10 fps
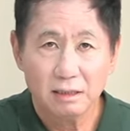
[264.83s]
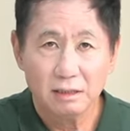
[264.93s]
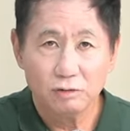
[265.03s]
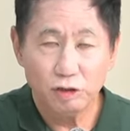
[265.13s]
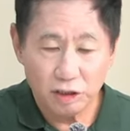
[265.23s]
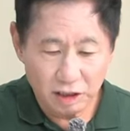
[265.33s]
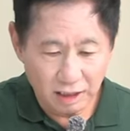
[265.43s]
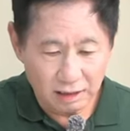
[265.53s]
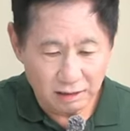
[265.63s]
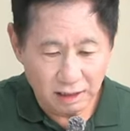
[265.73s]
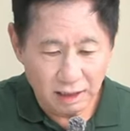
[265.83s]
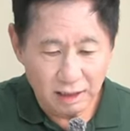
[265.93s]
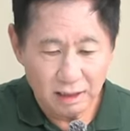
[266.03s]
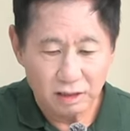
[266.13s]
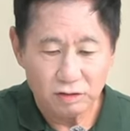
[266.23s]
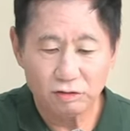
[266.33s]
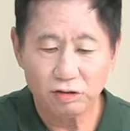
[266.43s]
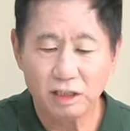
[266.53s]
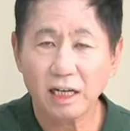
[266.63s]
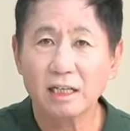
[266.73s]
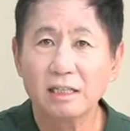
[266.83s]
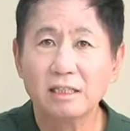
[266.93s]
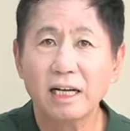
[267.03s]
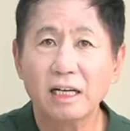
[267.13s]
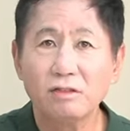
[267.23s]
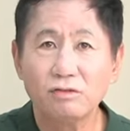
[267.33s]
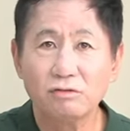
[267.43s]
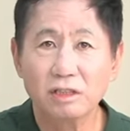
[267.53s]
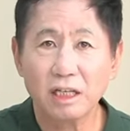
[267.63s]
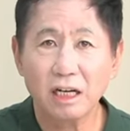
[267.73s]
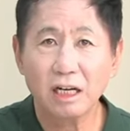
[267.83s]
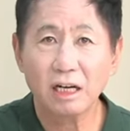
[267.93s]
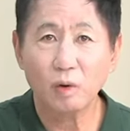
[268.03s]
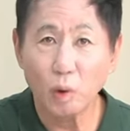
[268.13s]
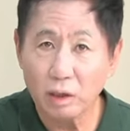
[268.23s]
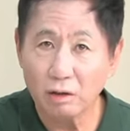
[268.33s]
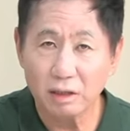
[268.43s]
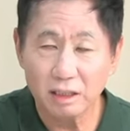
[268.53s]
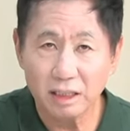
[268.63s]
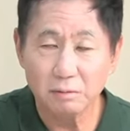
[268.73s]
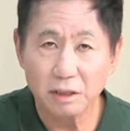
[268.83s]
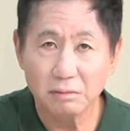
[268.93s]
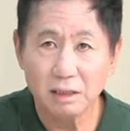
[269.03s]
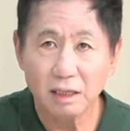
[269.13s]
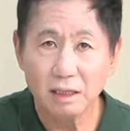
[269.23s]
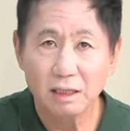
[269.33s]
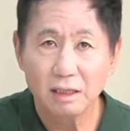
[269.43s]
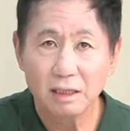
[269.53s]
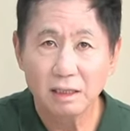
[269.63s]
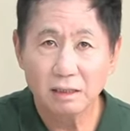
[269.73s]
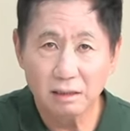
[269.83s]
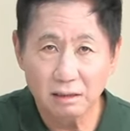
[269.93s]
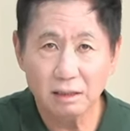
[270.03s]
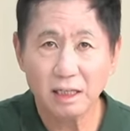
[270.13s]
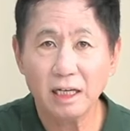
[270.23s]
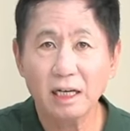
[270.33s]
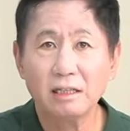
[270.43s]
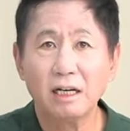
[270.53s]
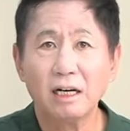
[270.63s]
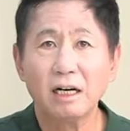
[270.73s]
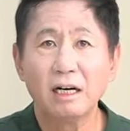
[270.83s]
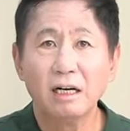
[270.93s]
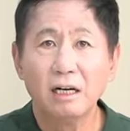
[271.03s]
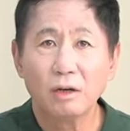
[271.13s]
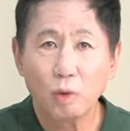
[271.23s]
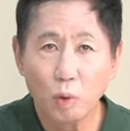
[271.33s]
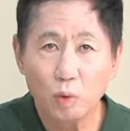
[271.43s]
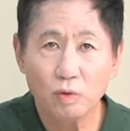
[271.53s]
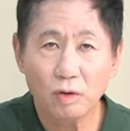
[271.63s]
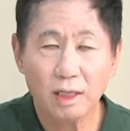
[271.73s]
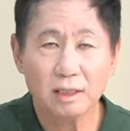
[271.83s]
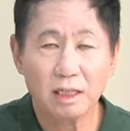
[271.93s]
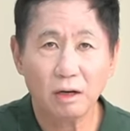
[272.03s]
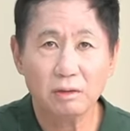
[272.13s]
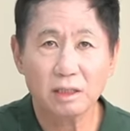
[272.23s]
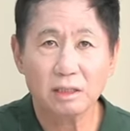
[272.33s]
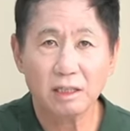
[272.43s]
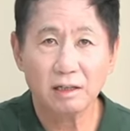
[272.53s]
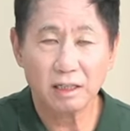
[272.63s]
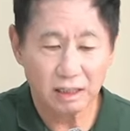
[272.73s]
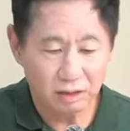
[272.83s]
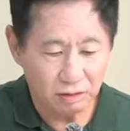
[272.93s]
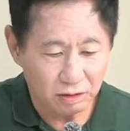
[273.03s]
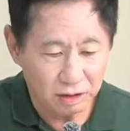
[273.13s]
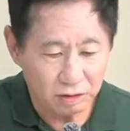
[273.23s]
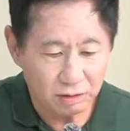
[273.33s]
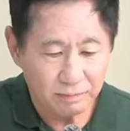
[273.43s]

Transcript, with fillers: 취직이라든가 주택, 은행 융자가 어려웠기 때문입니다. 근근하게 그냥 공공한 가운데서 생활을 했던 것이죠.